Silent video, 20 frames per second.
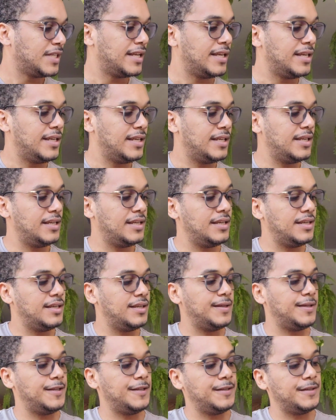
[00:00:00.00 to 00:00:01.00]

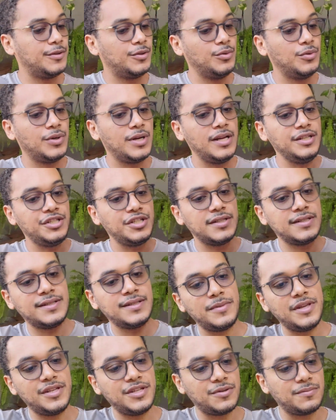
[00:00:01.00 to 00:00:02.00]
E durante
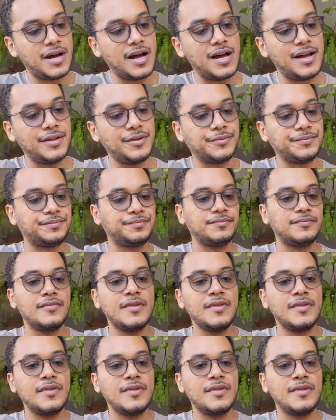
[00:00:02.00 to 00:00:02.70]
mês de maio,